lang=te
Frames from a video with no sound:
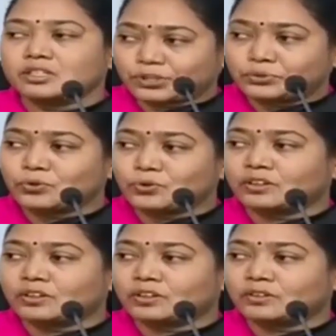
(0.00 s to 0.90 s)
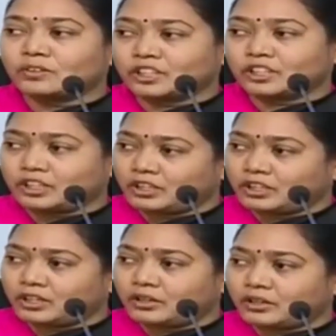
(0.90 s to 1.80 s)
చదువుకోవడానికి
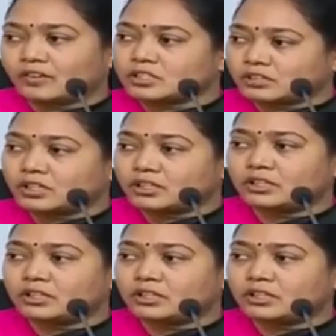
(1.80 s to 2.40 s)
కావాల్సినటువంటి